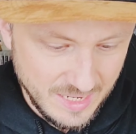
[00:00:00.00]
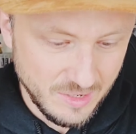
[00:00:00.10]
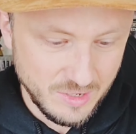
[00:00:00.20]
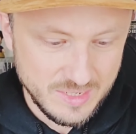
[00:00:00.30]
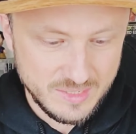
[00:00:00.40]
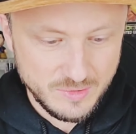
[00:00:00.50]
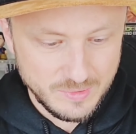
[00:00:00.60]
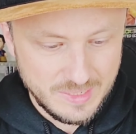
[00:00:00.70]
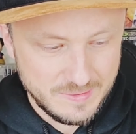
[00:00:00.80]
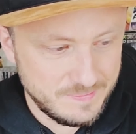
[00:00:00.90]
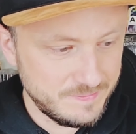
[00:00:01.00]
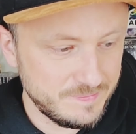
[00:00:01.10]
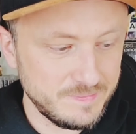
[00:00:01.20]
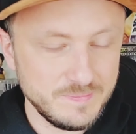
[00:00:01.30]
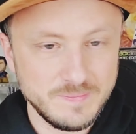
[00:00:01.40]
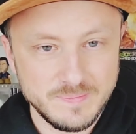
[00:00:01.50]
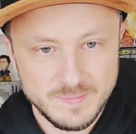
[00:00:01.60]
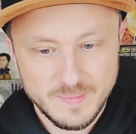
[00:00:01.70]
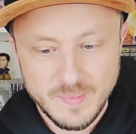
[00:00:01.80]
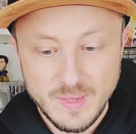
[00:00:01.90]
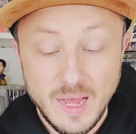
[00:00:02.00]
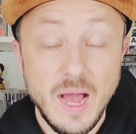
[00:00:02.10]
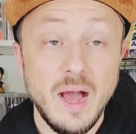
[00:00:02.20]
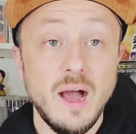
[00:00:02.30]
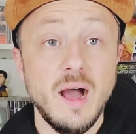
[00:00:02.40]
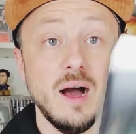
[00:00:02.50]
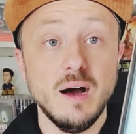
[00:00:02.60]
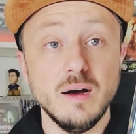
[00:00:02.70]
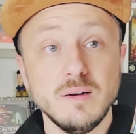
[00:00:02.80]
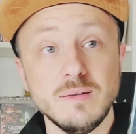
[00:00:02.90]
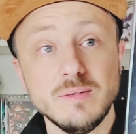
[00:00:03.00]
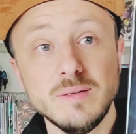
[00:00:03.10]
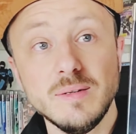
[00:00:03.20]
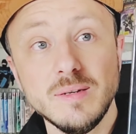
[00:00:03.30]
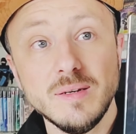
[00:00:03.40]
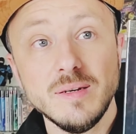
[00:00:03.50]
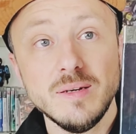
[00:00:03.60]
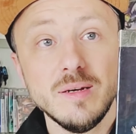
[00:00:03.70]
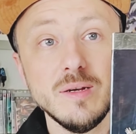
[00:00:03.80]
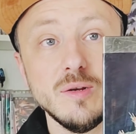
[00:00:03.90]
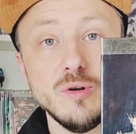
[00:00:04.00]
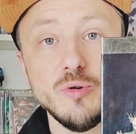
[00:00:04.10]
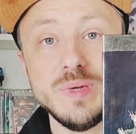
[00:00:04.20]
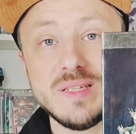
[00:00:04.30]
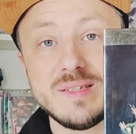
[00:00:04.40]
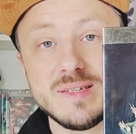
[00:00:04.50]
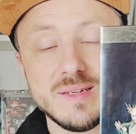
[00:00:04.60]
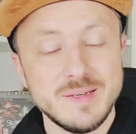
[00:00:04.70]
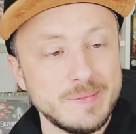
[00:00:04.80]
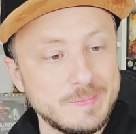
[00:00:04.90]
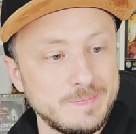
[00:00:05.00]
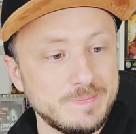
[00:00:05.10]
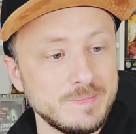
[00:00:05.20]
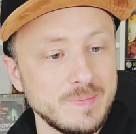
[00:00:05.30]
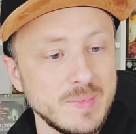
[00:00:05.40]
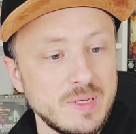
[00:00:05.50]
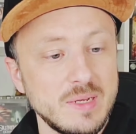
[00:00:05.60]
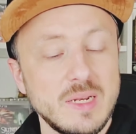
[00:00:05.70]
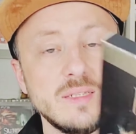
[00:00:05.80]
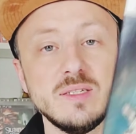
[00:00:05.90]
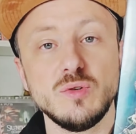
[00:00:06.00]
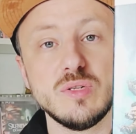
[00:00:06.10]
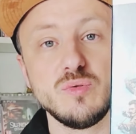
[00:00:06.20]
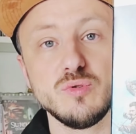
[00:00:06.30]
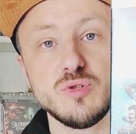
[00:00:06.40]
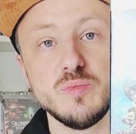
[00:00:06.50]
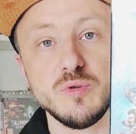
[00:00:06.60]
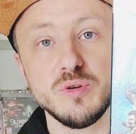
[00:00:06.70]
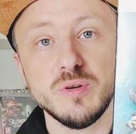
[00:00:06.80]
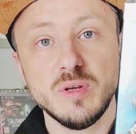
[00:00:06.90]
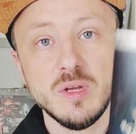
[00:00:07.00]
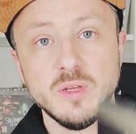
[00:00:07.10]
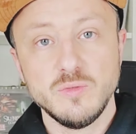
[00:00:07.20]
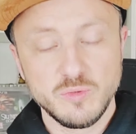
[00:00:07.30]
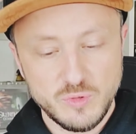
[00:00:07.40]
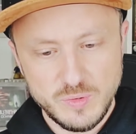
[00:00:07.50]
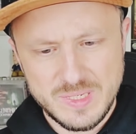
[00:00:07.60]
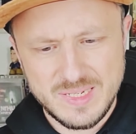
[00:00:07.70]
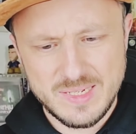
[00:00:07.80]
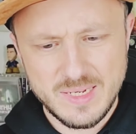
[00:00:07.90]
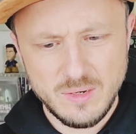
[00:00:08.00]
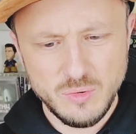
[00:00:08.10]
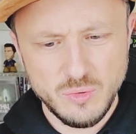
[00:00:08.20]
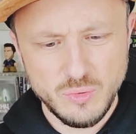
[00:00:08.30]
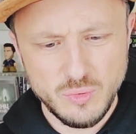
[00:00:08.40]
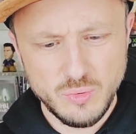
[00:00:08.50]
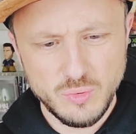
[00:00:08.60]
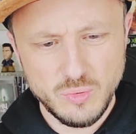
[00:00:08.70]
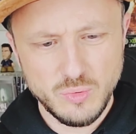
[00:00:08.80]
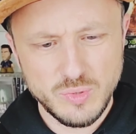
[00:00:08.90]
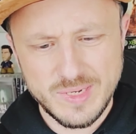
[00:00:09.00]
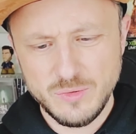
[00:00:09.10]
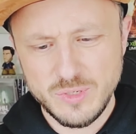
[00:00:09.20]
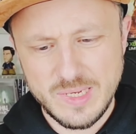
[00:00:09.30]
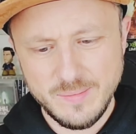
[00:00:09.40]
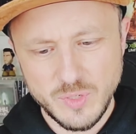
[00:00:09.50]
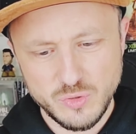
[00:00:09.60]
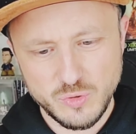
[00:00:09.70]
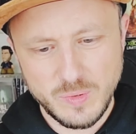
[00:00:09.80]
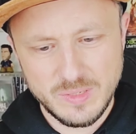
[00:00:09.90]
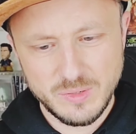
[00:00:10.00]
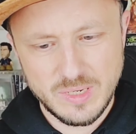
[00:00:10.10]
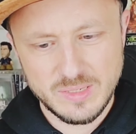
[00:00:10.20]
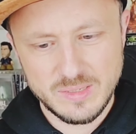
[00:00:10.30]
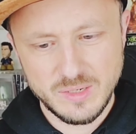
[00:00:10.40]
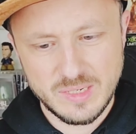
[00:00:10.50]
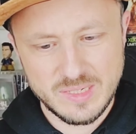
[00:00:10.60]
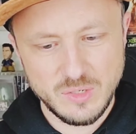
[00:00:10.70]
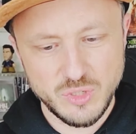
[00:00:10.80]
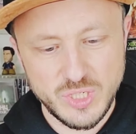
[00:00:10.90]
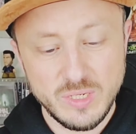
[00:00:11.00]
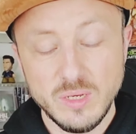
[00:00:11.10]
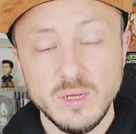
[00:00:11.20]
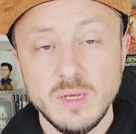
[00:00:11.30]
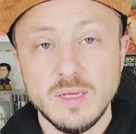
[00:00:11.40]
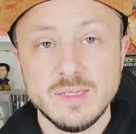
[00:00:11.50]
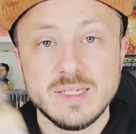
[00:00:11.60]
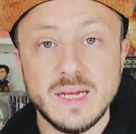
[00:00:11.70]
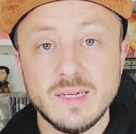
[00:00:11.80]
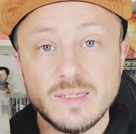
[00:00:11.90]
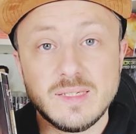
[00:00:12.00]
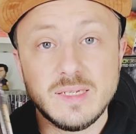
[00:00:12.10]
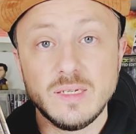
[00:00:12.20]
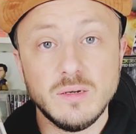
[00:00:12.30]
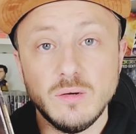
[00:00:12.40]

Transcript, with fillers: Alors, qu'est-ce qu'on a Ah Le Hobbit. La désolation de Smog. Donc celui-ci, c'est le... deuxième, hein, je crois, dans la, dans la trilogie. Ça, c'est...